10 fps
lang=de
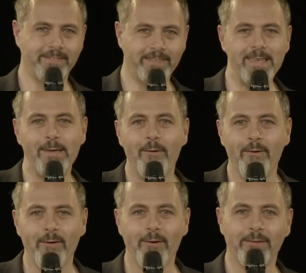
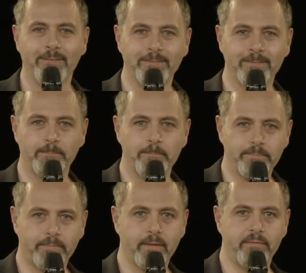jö,
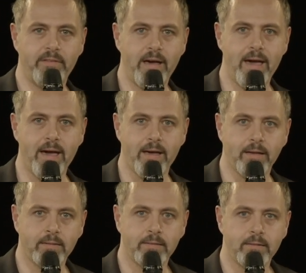weh.
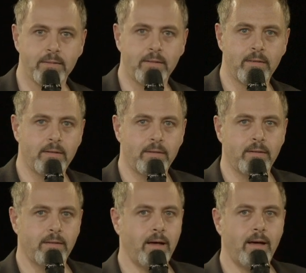
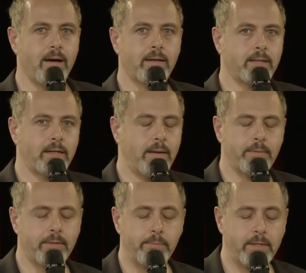Nein, echt, ich glaube,
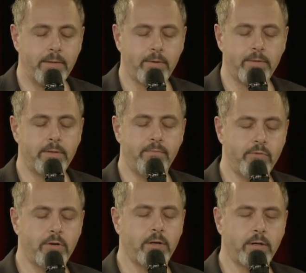mit dem könnte ich
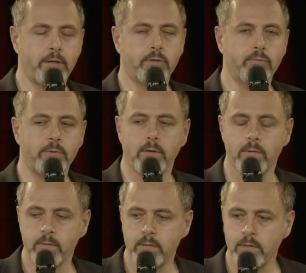wirklich nicht umgehen.
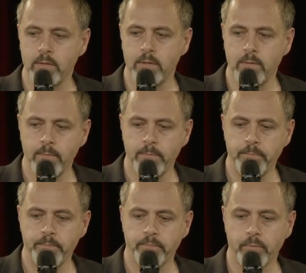
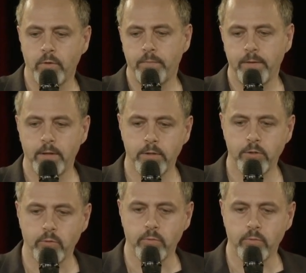Gut, vielleicht schon.